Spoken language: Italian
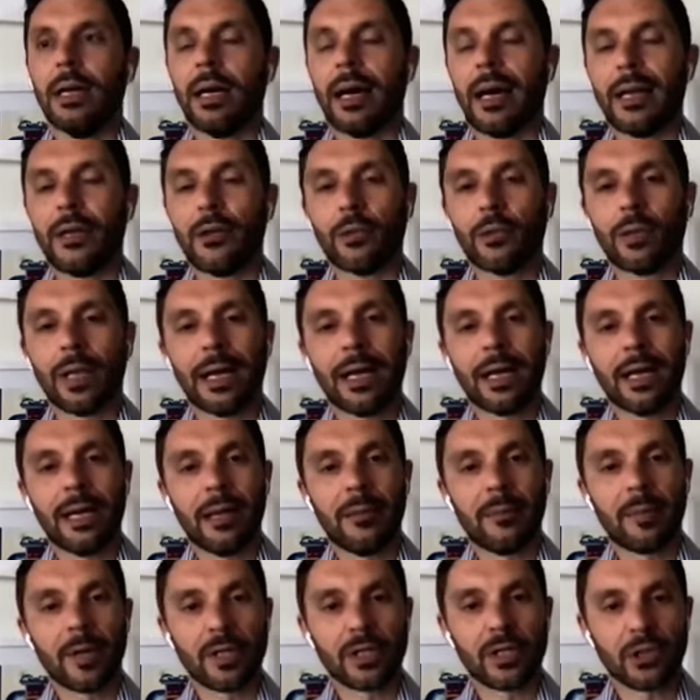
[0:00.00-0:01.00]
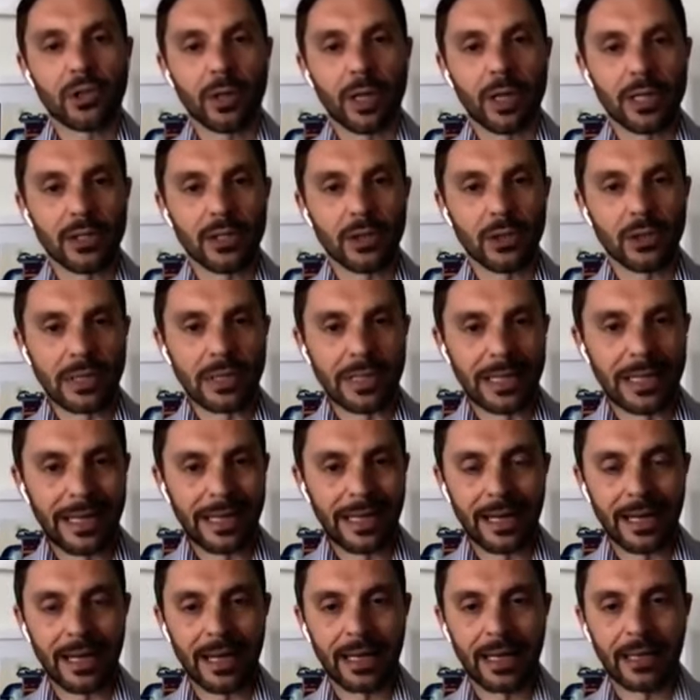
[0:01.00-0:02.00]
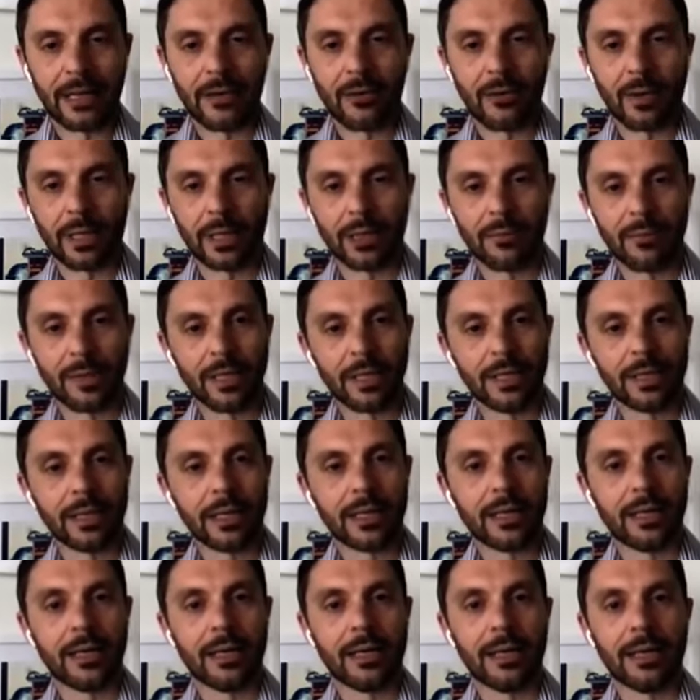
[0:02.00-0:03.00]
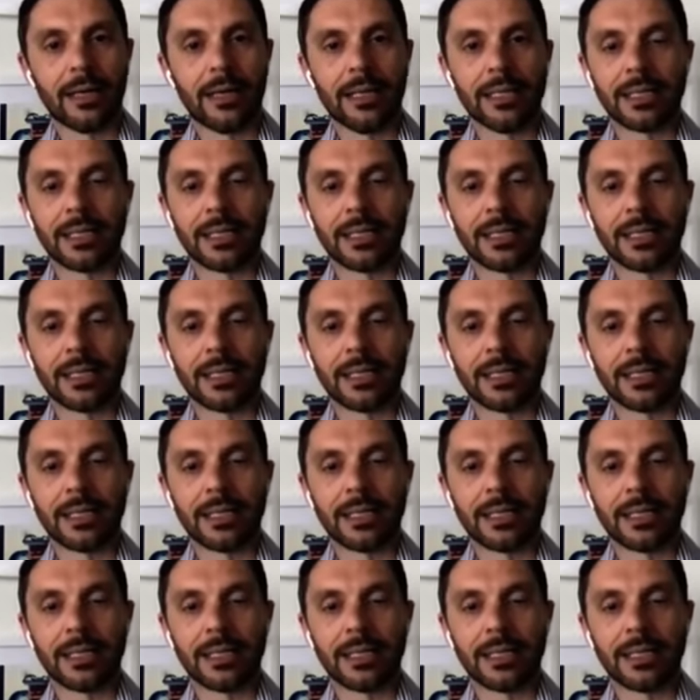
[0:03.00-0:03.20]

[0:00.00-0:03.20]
aiutare le persone a sostenere adeguatamente il,